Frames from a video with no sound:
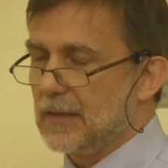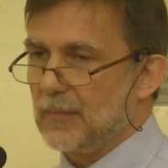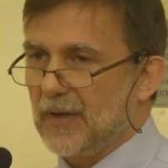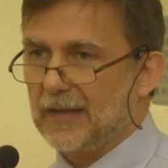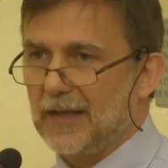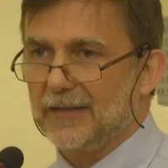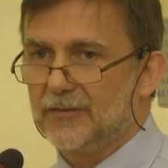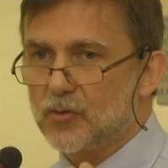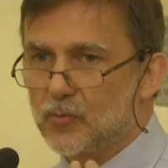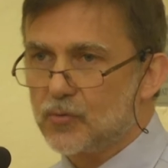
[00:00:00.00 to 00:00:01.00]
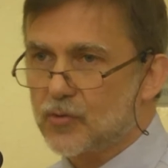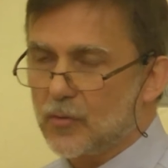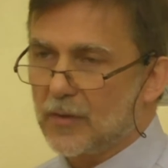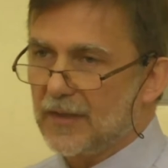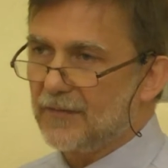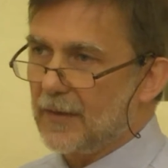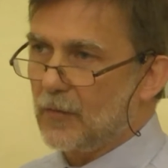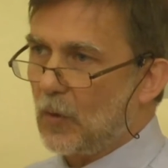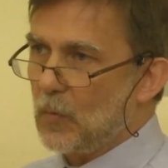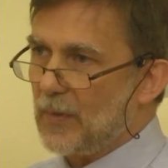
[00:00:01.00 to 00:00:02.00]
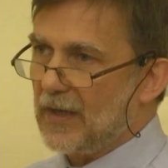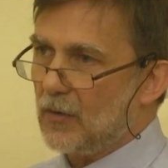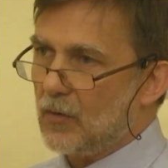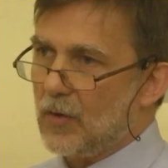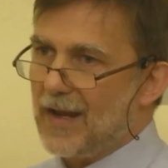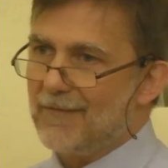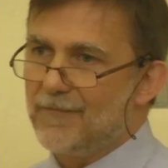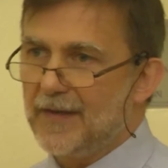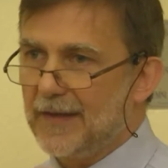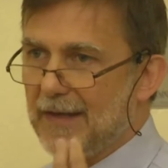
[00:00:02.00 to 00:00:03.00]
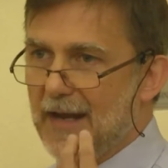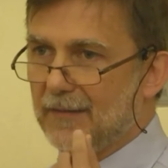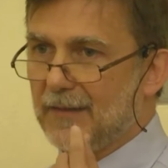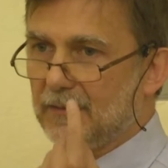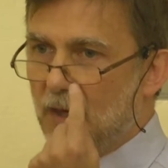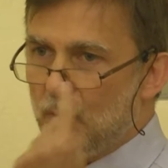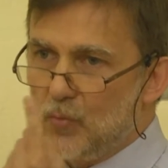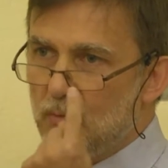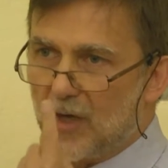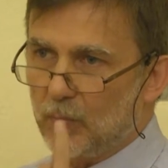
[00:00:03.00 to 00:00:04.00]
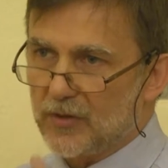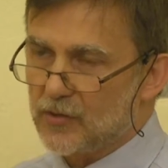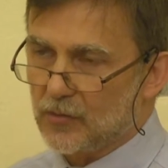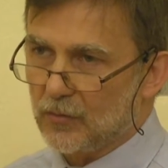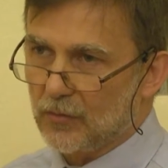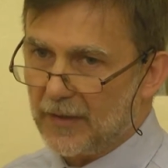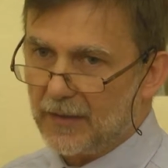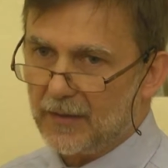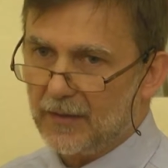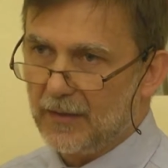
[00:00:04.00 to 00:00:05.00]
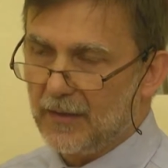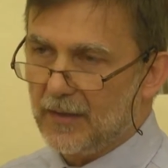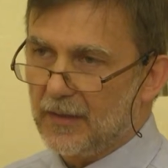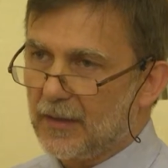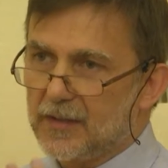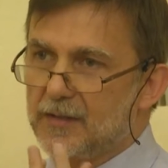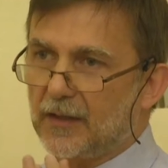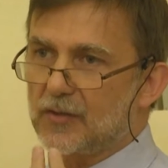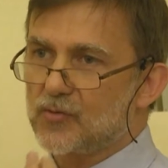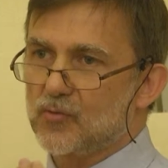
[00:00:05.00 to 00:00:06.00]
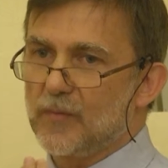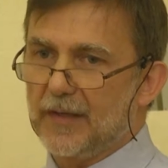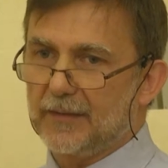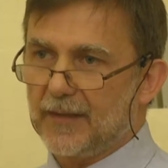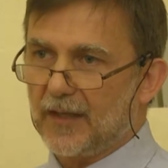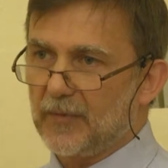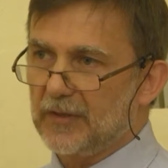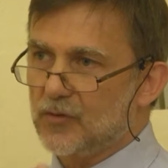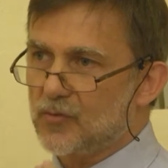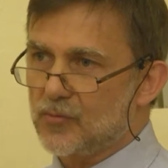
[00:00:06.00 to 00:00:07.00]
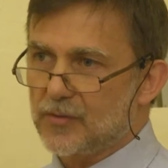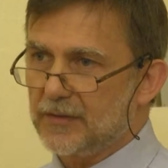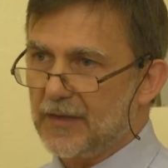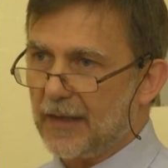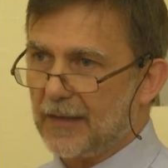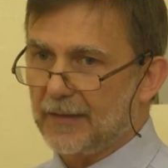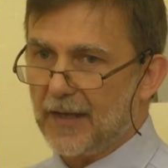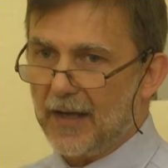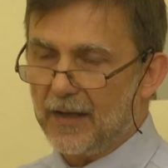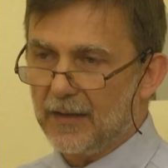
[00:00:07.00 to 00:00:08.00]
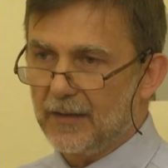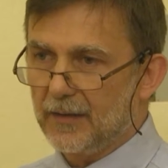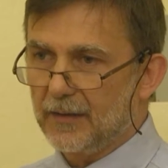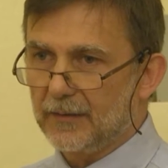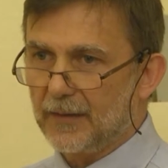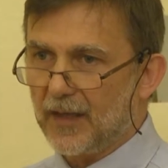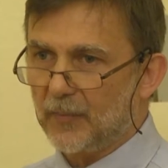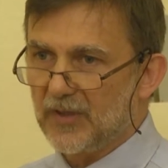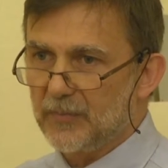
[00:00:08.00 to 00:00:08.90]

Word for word: perché la discussione a livello europeo è avvelenata da una questione che si riassume nel termine di sussidiarietà, termine